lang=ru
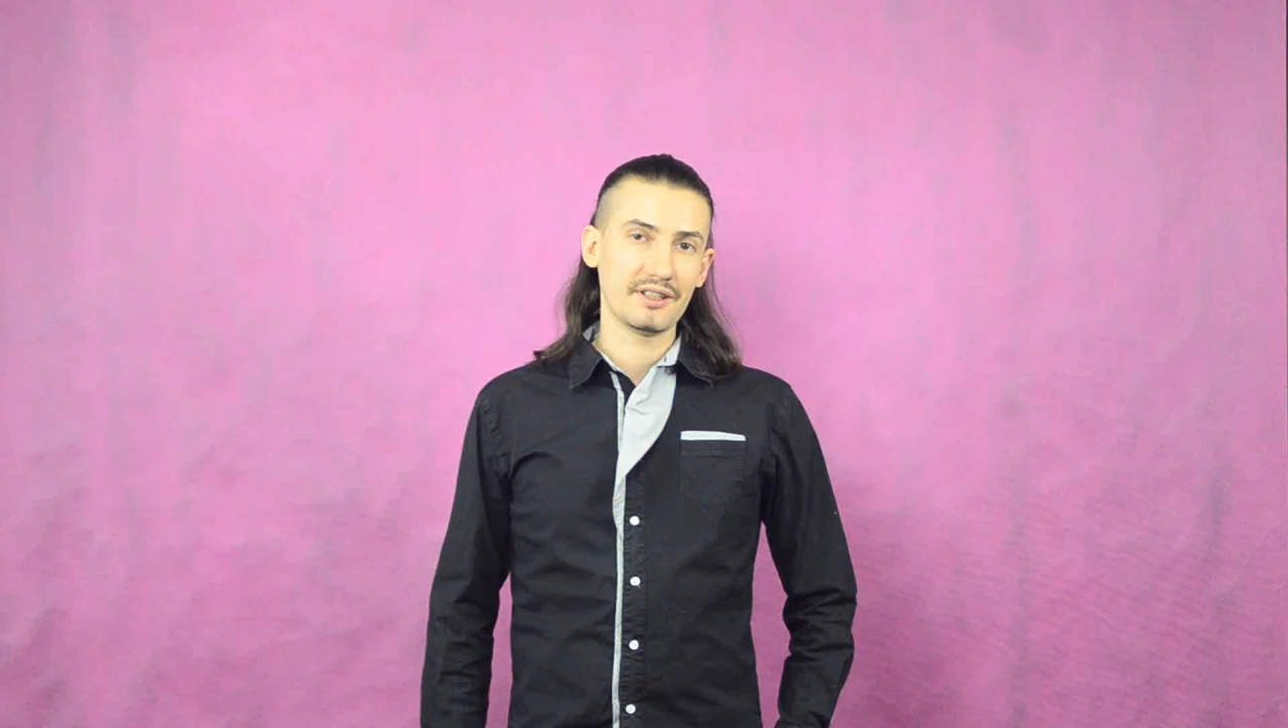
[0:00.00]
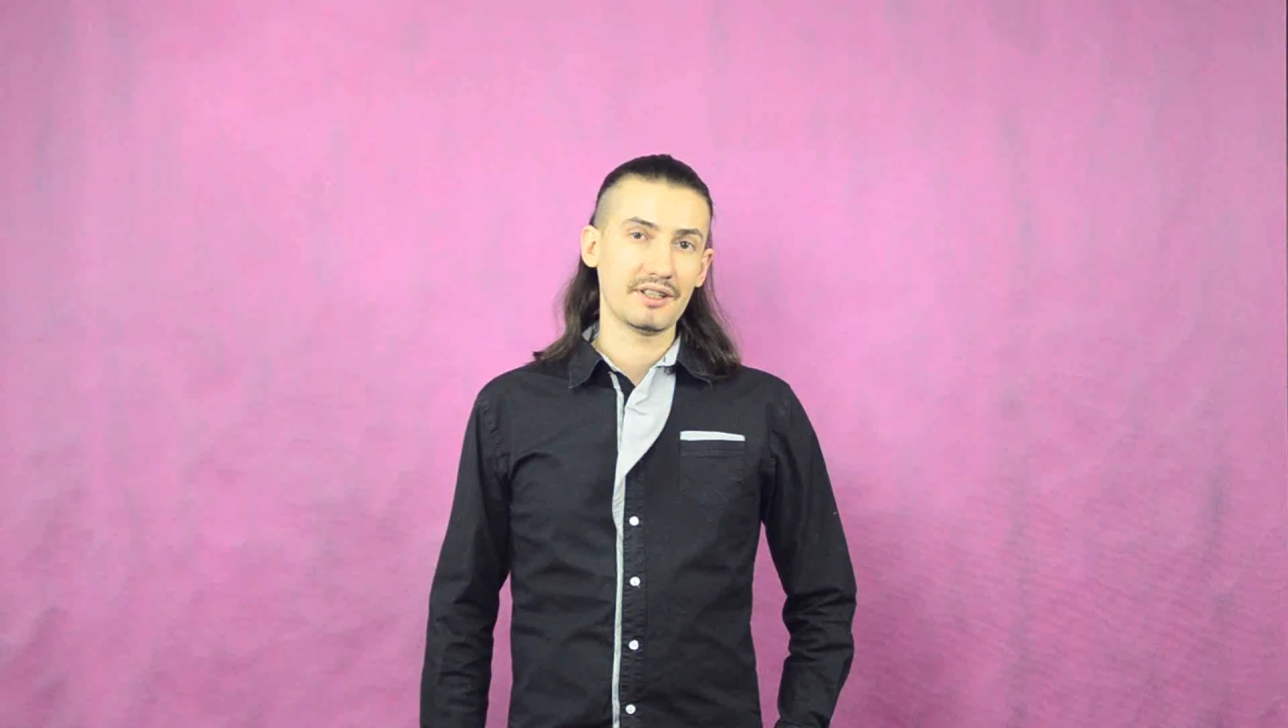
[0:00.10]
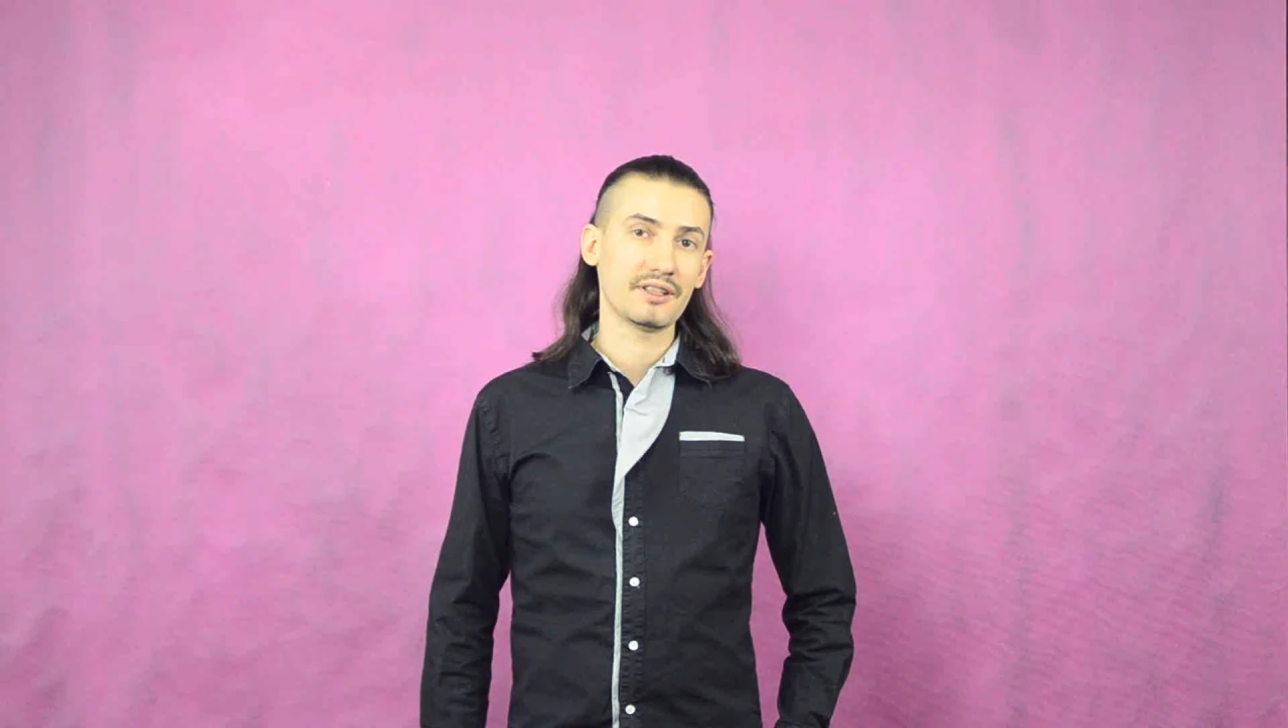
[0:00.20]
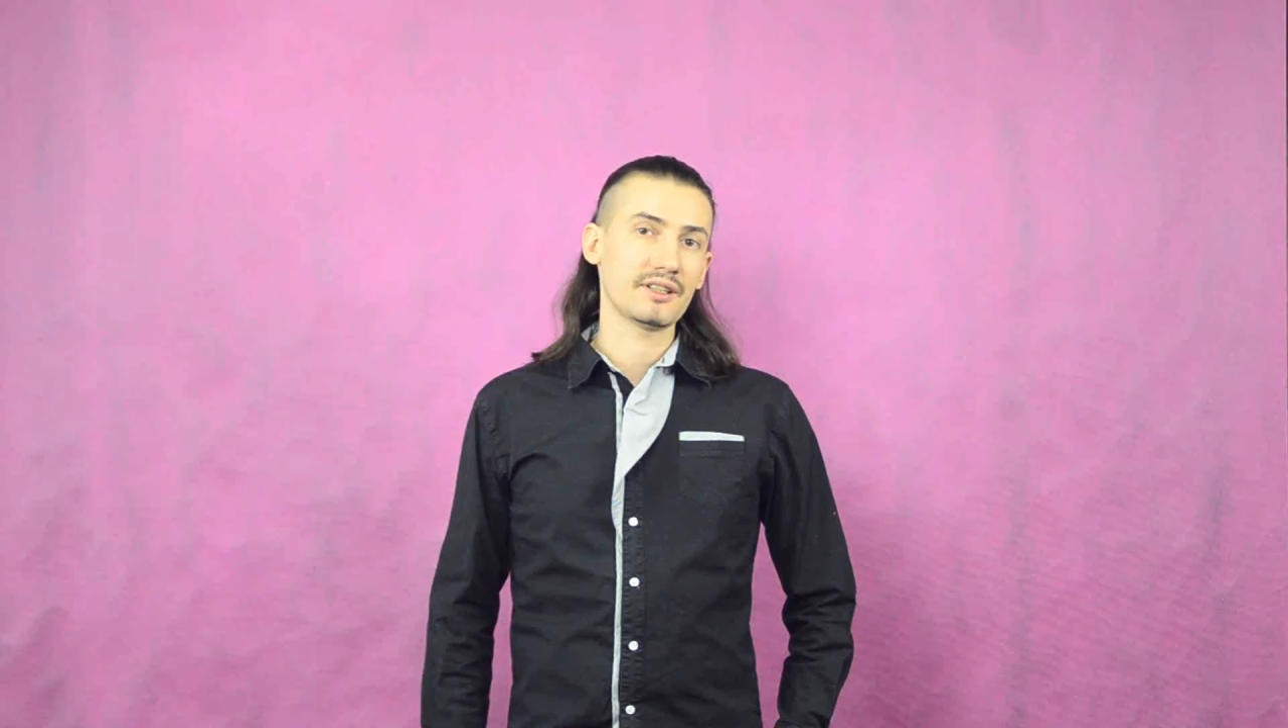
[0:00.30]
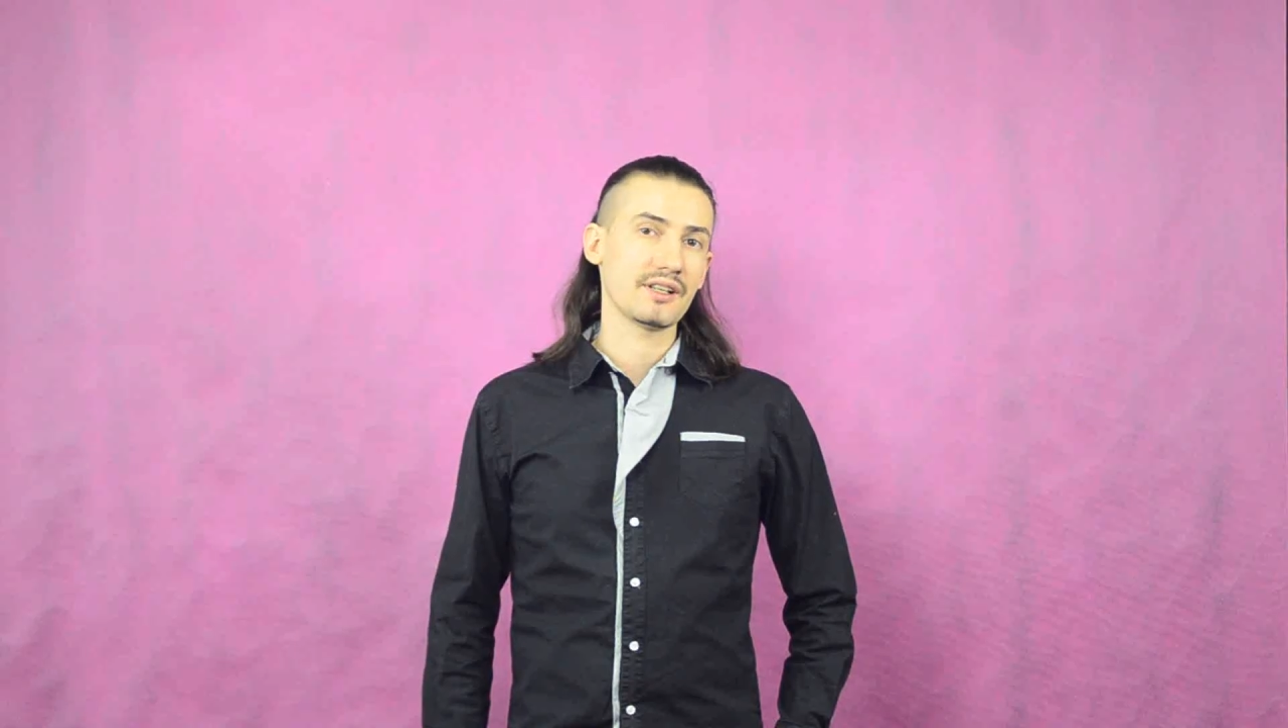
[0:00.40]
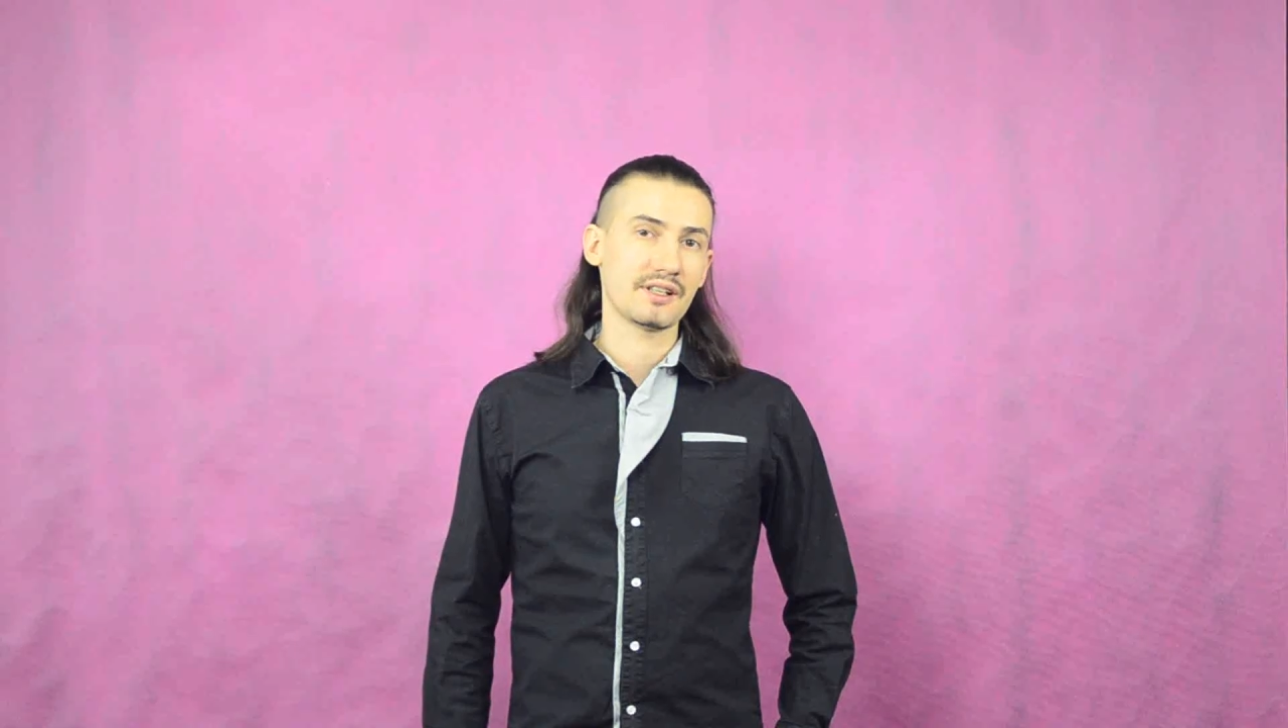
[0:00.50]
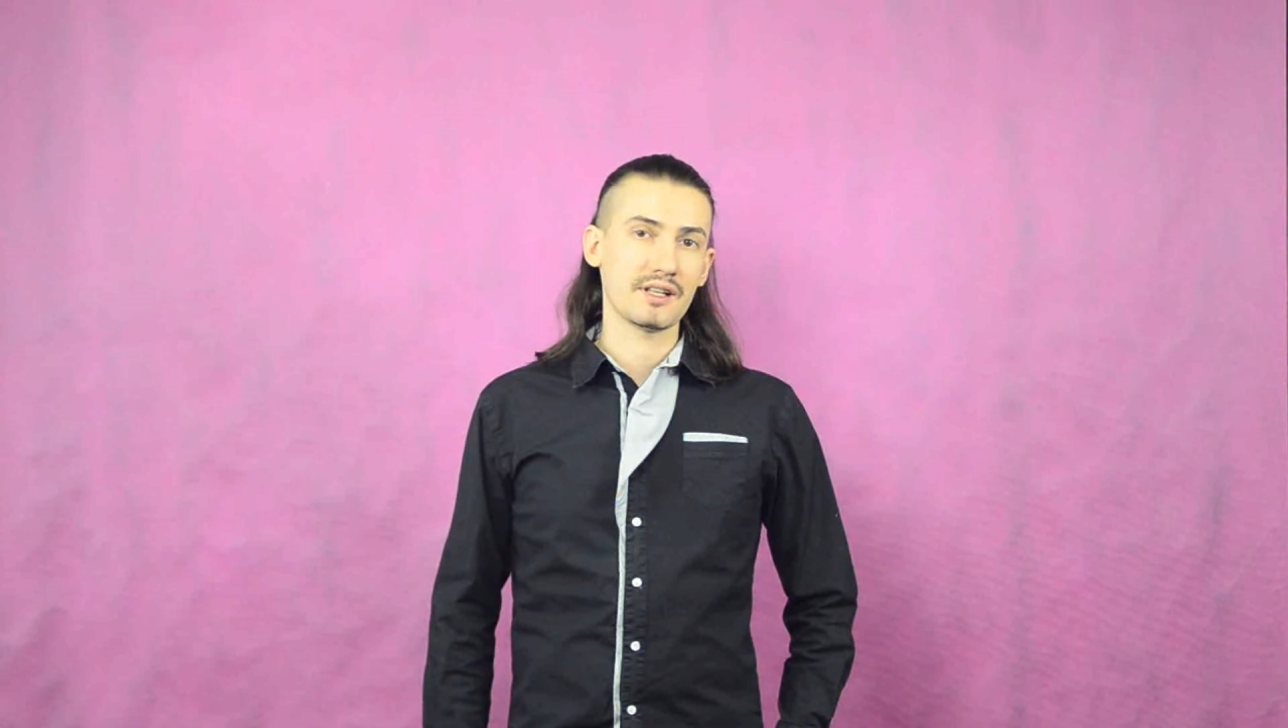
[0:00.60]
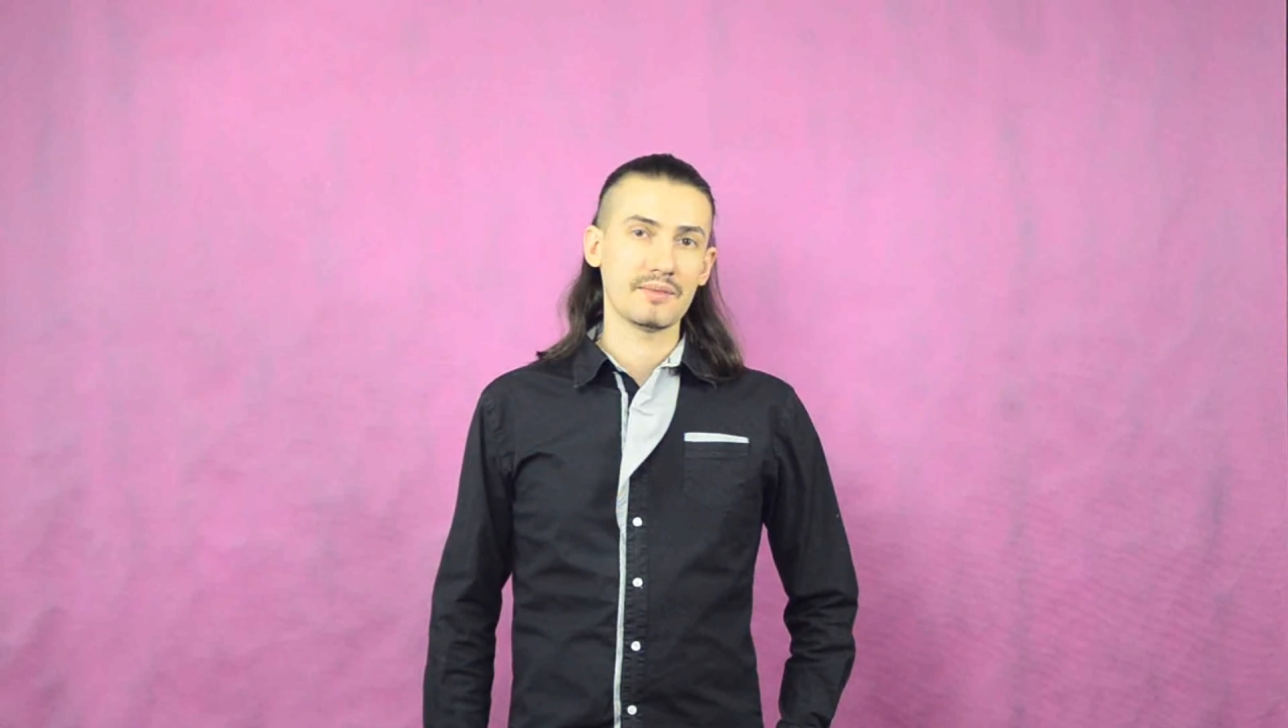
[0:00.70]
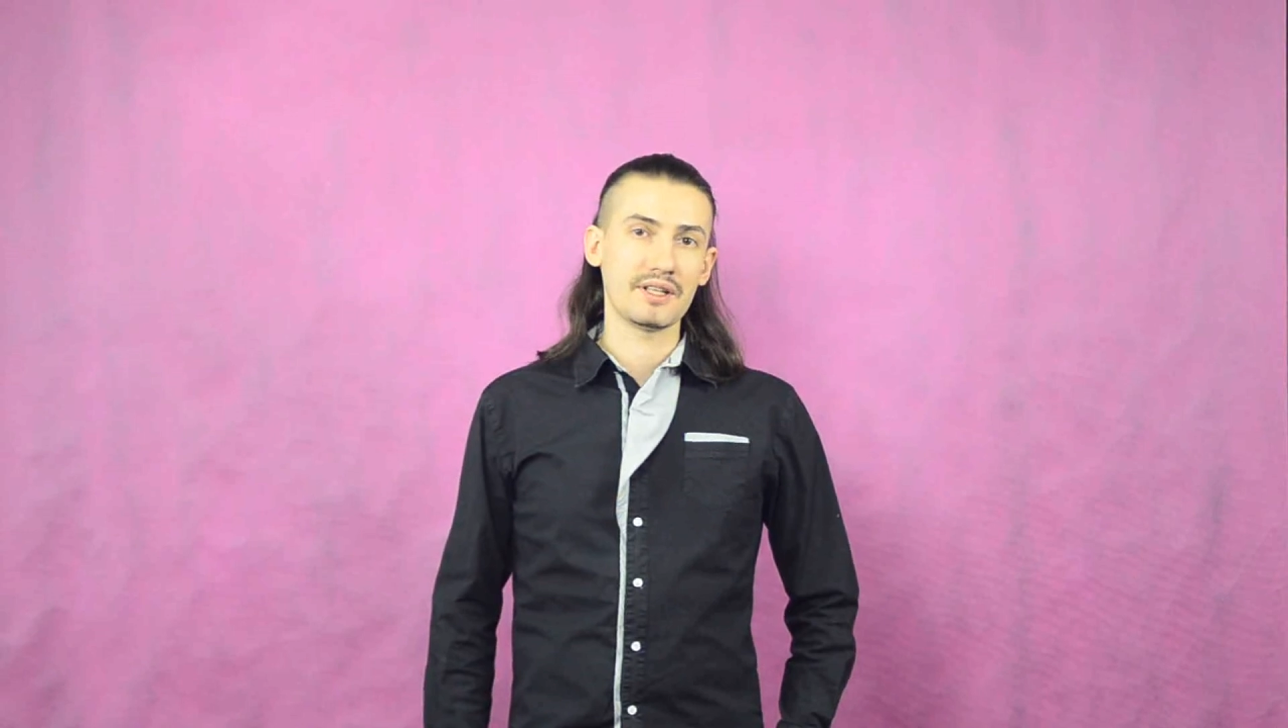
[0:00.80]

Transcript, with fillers: Это та самая